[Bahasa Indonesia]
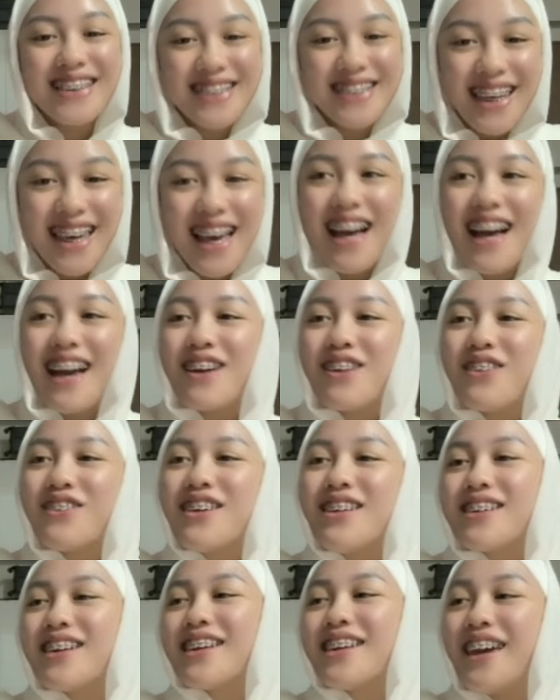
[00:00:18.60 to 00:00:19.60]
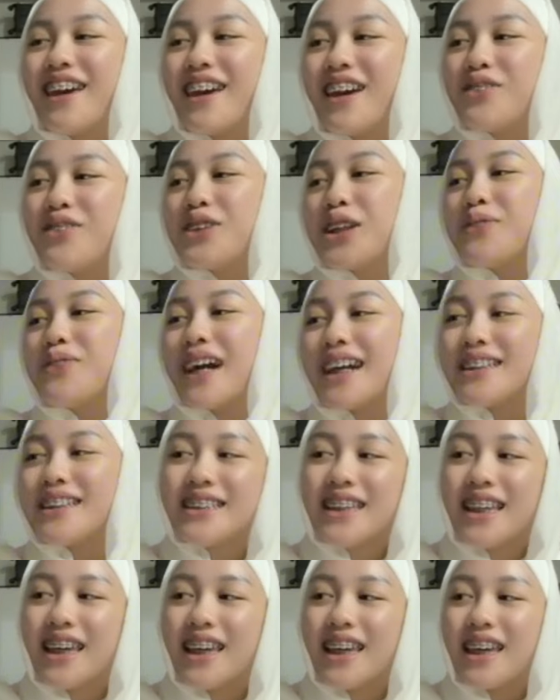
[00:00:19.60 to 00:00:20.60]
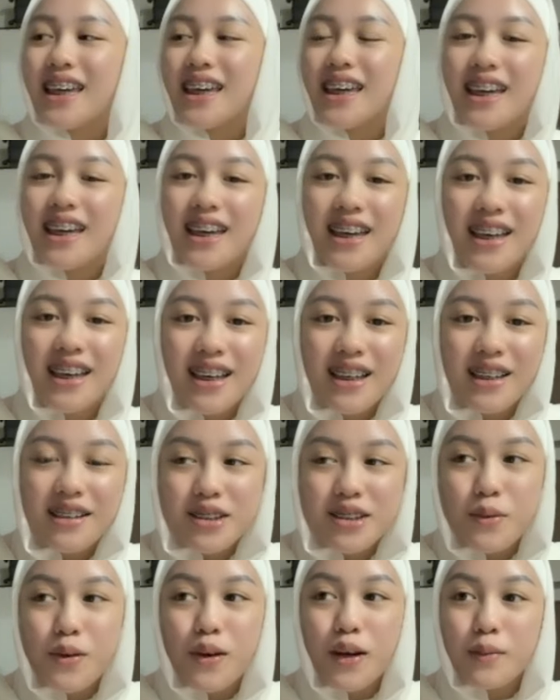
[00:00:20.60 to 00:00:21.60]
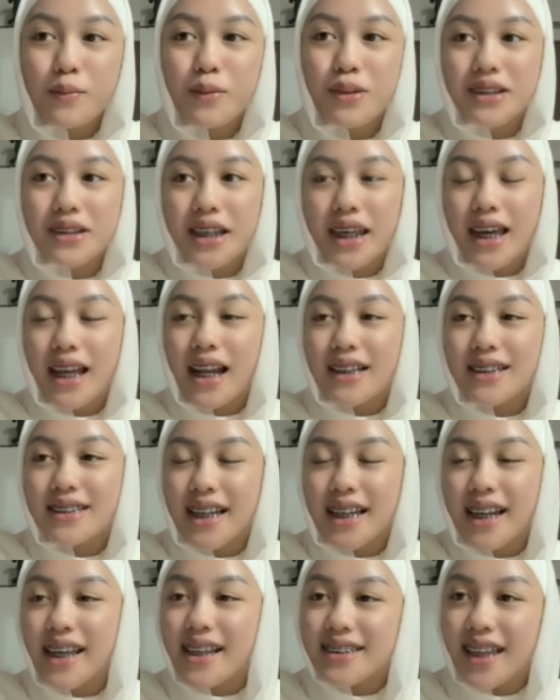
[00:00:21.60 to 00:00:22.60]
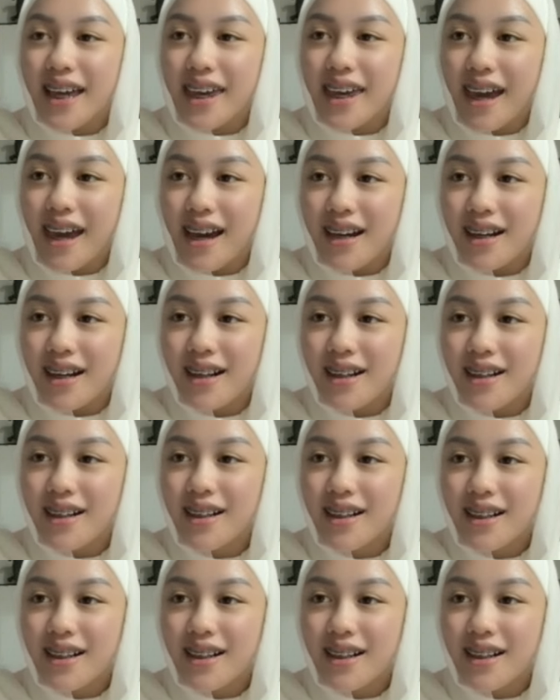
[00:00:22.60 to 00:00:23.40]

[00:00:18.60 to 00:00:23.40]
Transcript: Makasih ya yang udah nge-give, terima kasih. Semoga kamu rezekinya lancar ya sayang.